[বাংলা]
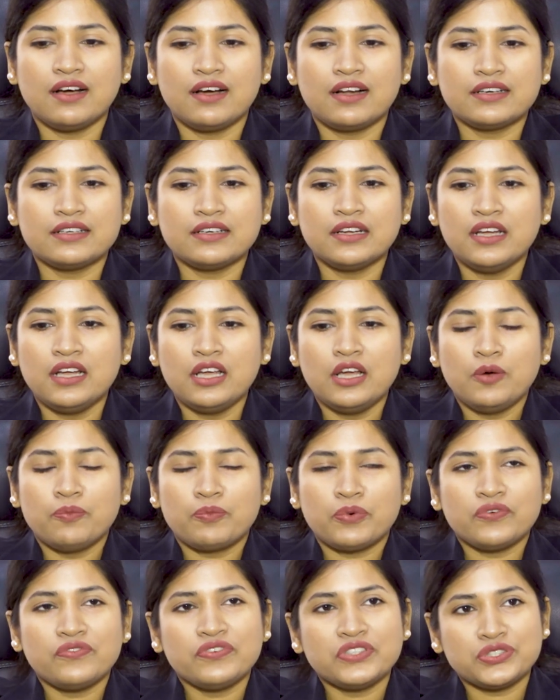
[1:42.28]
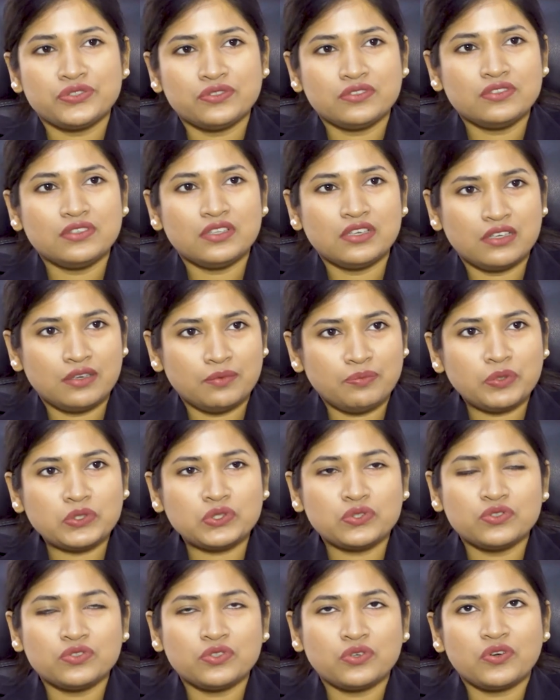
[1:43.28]
আর প্রফেশন
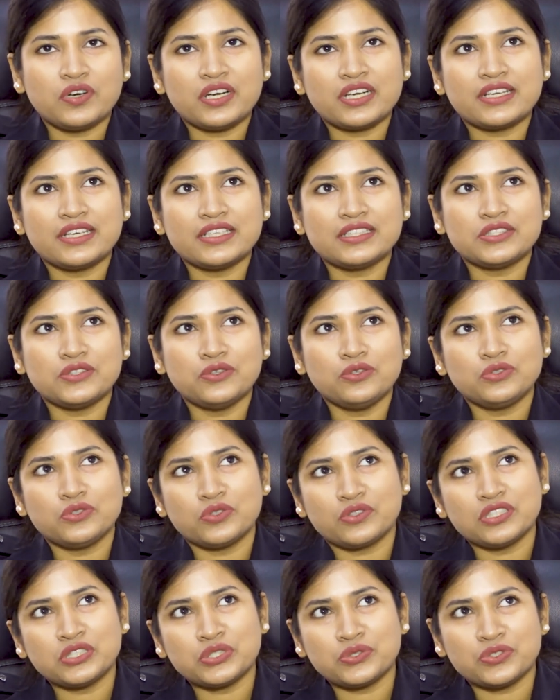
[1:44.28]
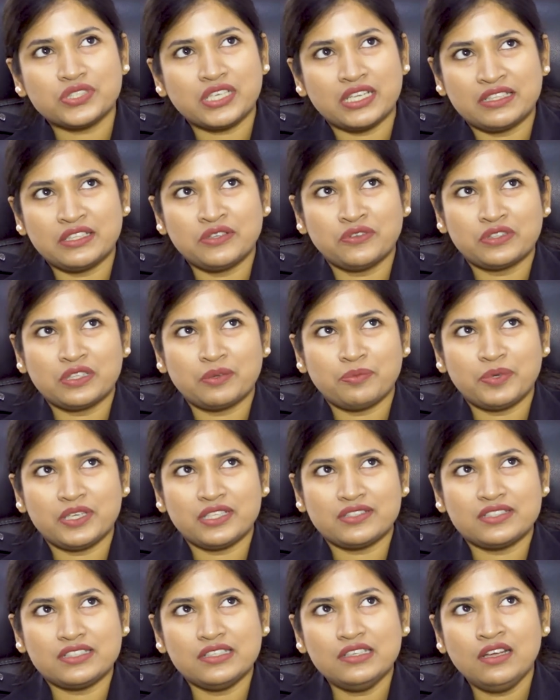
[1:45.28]
পছন্দ করার ক্ষেত্রেও যথেষ্ট স্বাধীনতা
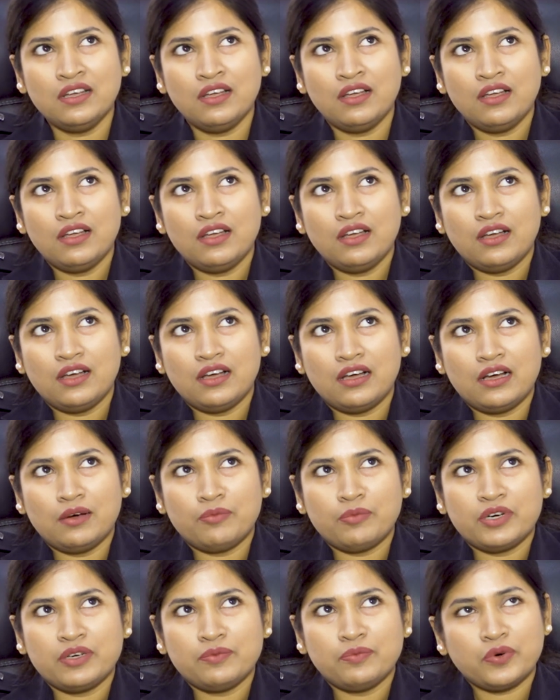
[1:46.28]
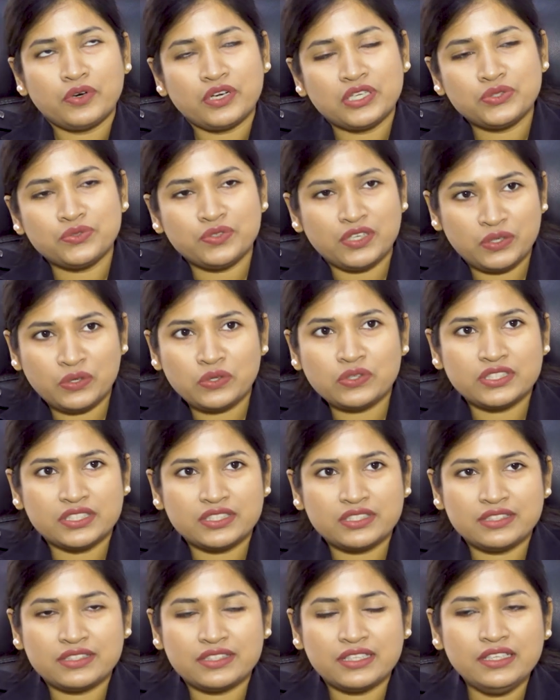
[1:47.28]
পেয়েছি আমার পড়াশোনা
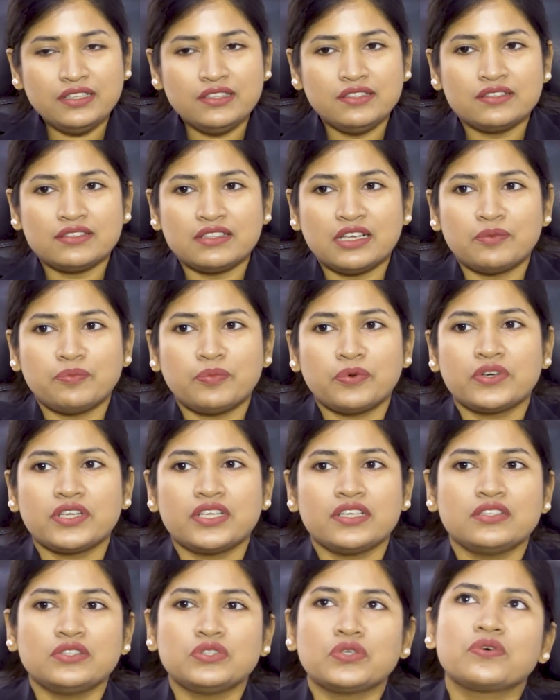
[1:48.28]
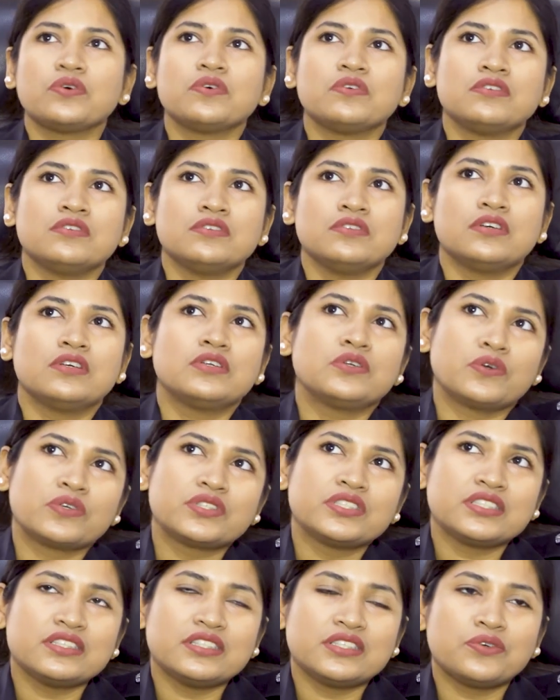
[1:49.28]
নরসিংদীতেই তারপরে যখন
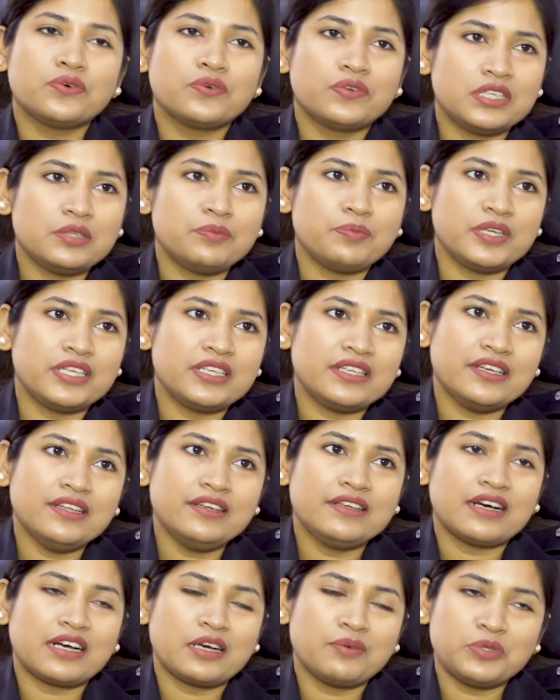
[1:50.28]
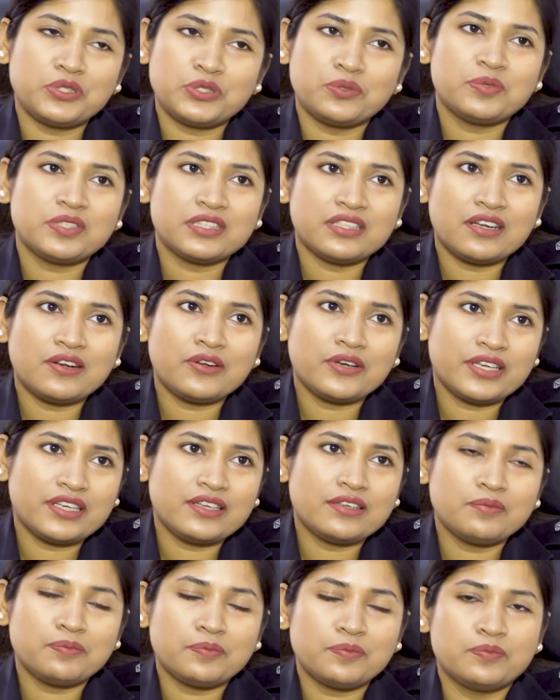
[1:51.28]
নরসিংদীর গণ্ডি পেরিয়ে ঢাকা বিশ্ববিদ্যালয়ে
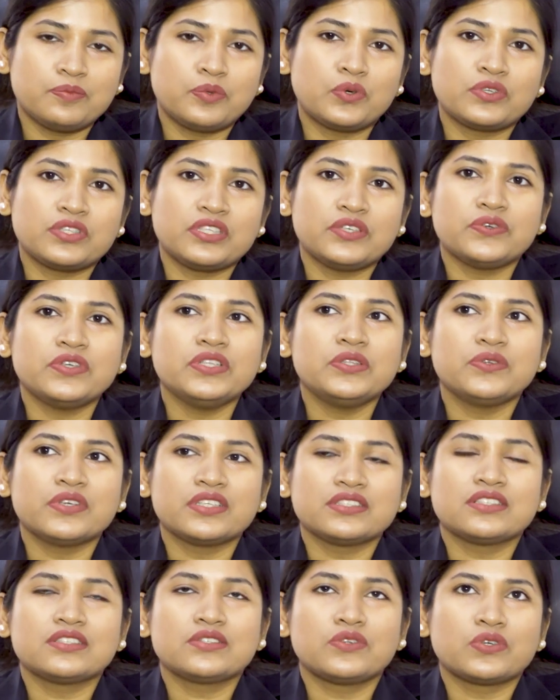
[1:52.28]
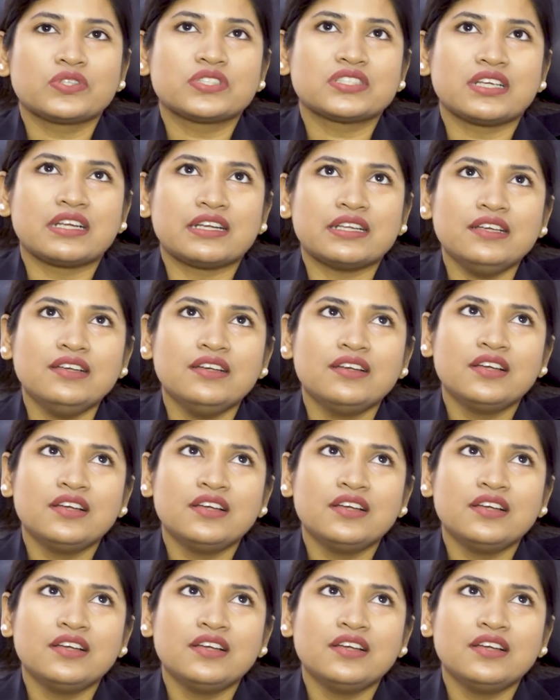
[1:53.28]
ভর্তি হই দু সালে